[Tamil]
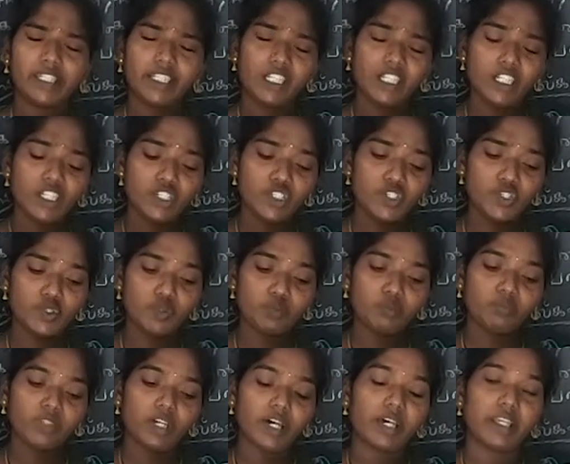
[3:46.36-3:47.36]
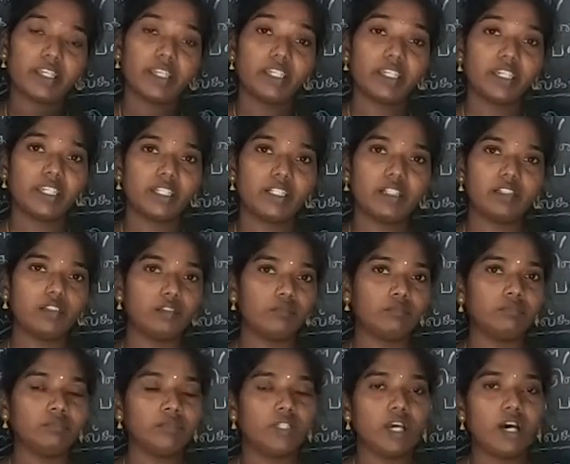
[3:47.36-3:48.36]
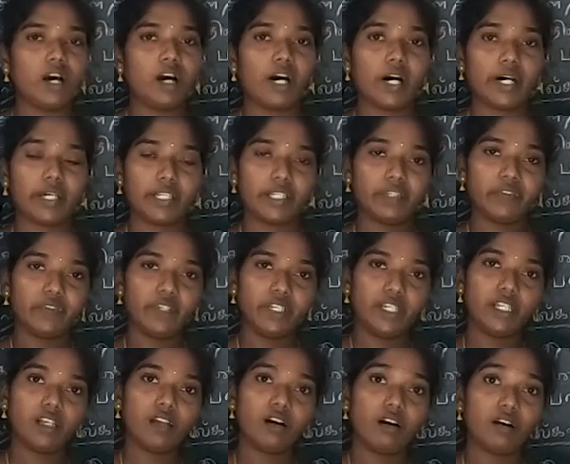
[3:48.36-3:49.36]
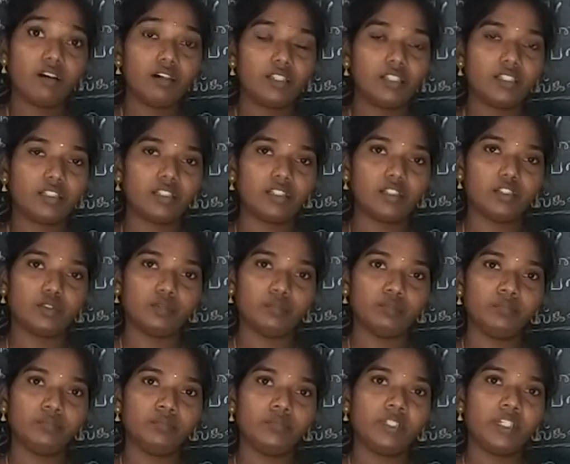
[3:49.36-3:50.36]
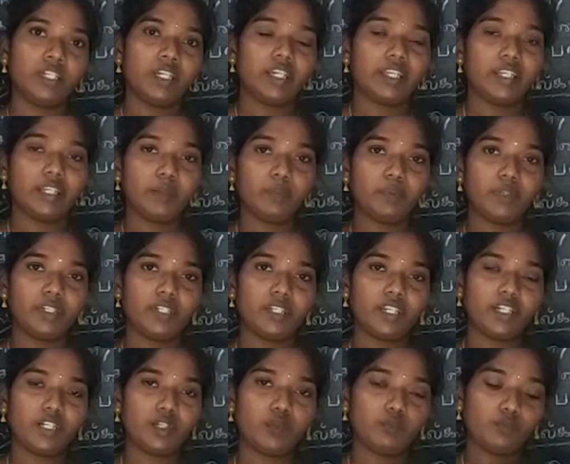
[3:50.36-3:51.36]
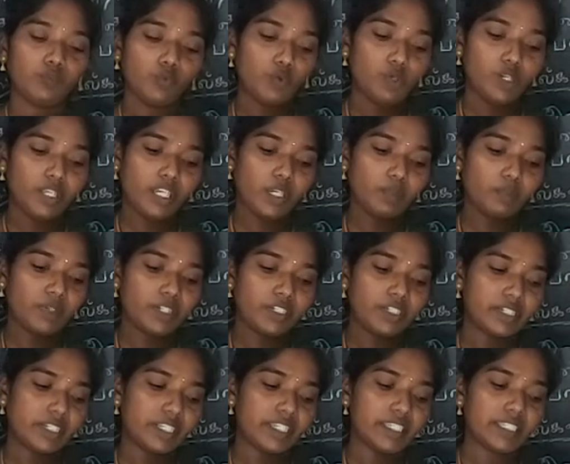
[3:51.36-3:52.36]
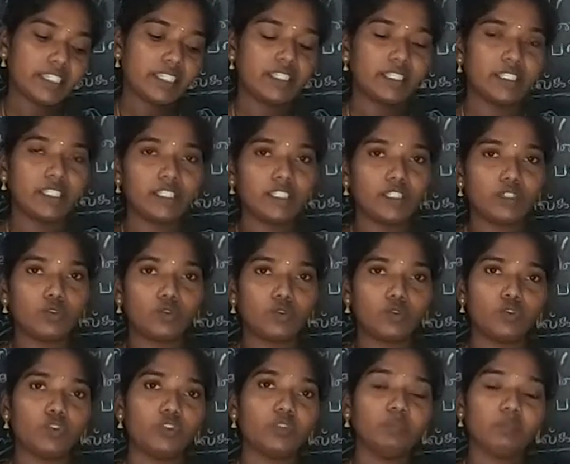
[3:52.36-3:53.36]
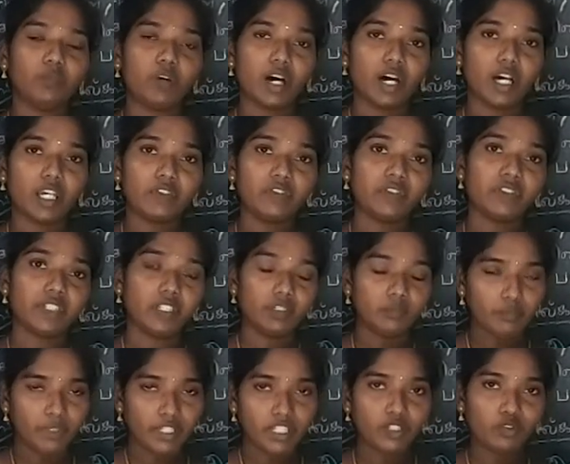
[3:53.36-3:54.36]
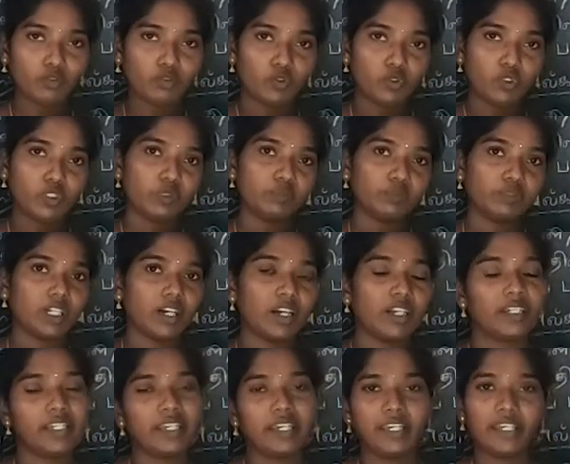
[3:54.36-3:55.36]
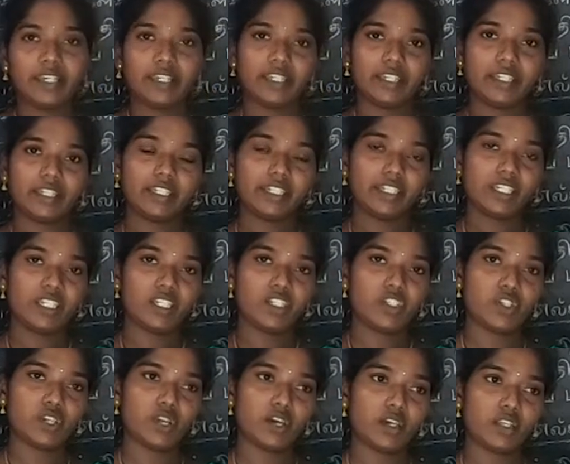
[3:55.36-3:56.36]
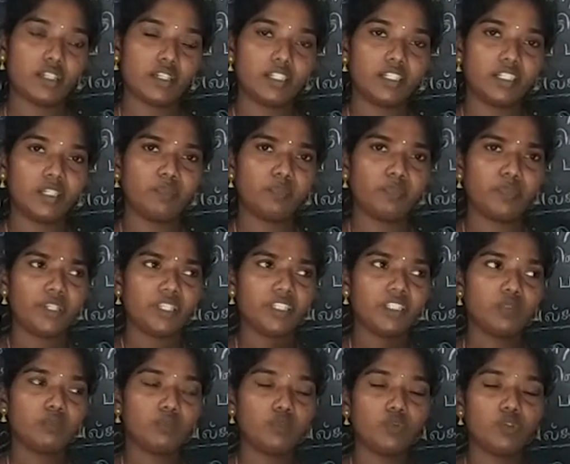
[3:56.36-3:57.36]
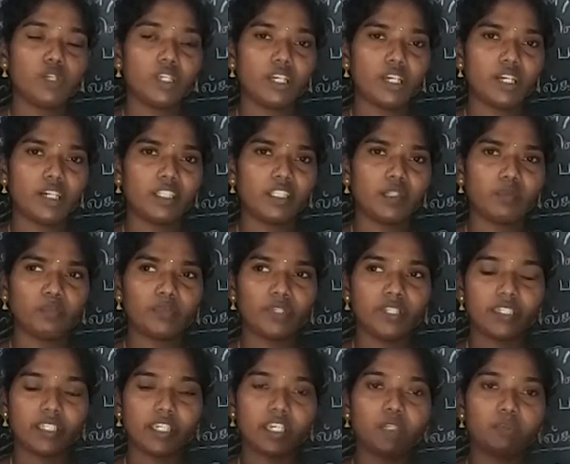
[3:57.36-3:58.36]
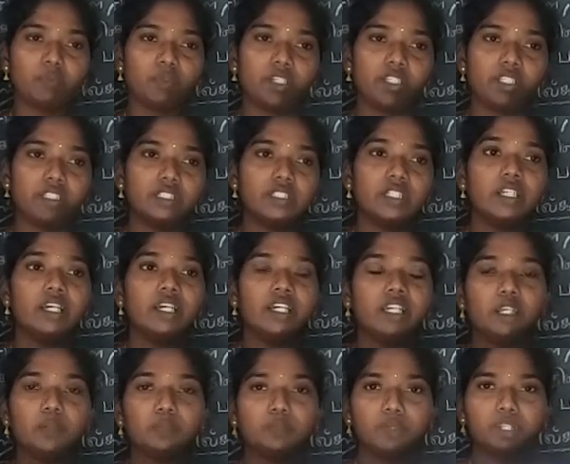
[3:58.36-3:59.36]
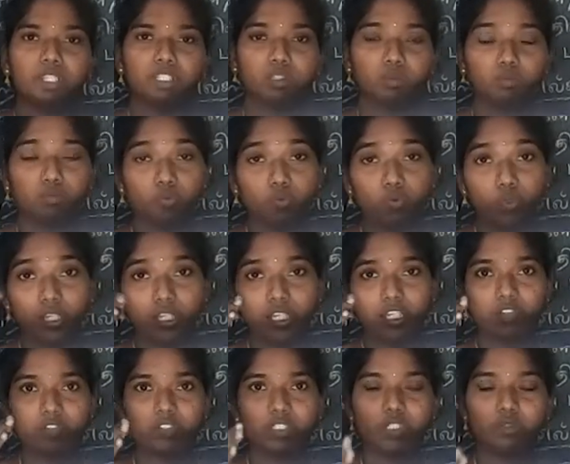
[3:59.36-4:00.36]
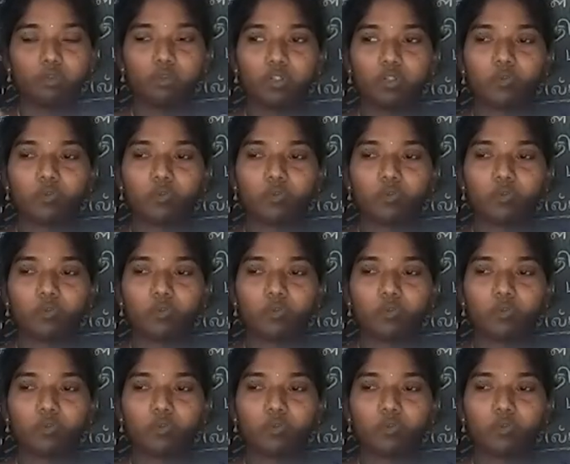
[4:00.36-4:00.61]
இன்றும் அறிஞர்களும் அறிவியலாளர்களும் என்ன பண்ணுறாங்க மூளையை பற்றி சிந்தித்து கொண்டும் ஆய்வுகள் மேற்கொண்டும் தான் இருக்கின்றார்கள் எப்படி இந்த மூளையானது இப்படி செயல்படுது எப்படி இந்த மூளையில் வந்து இவங்க